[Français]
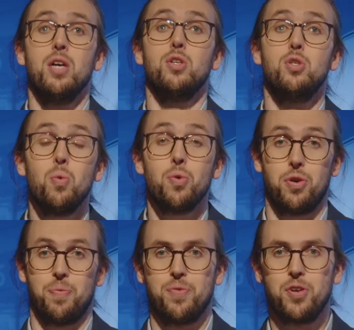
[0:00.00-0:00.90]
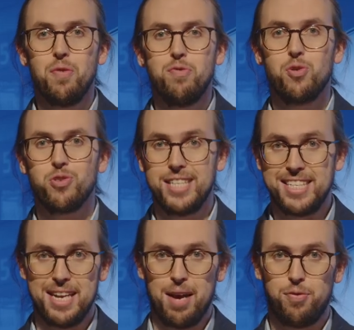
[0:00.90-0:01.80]
Donc, quand vous
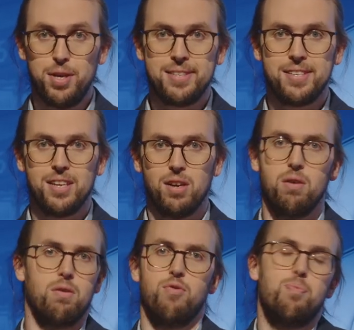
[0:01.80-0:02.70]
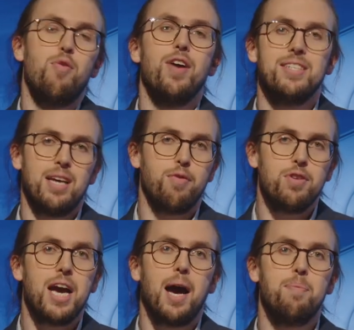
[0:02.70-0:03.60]
constatez la fuite, vous pouvez
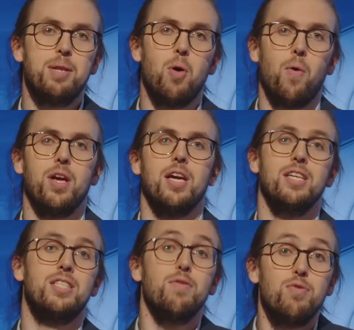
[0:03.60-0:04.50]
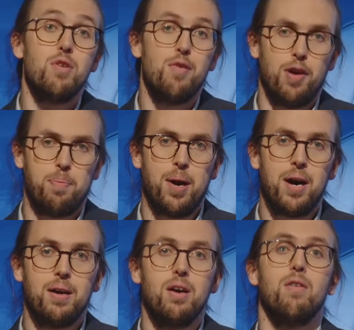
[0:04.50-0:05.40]
intervenir rapidement. Et si vous ne le faites
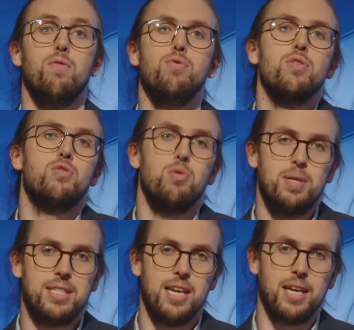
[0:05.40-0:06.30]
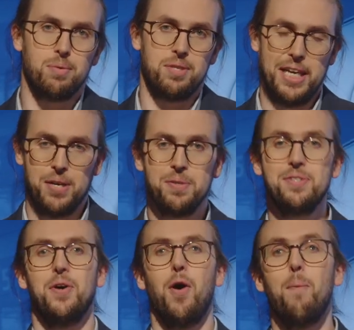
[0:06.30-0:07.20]
pas, vous en subissez les
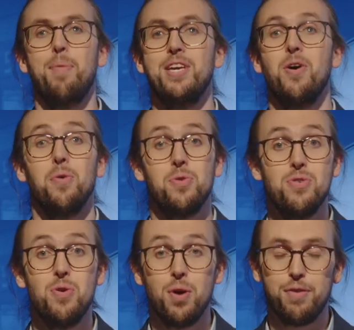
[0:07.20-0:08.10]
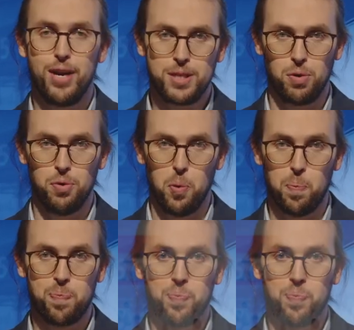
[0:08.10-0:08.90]
conséquences en payant une lourde facture d'eau.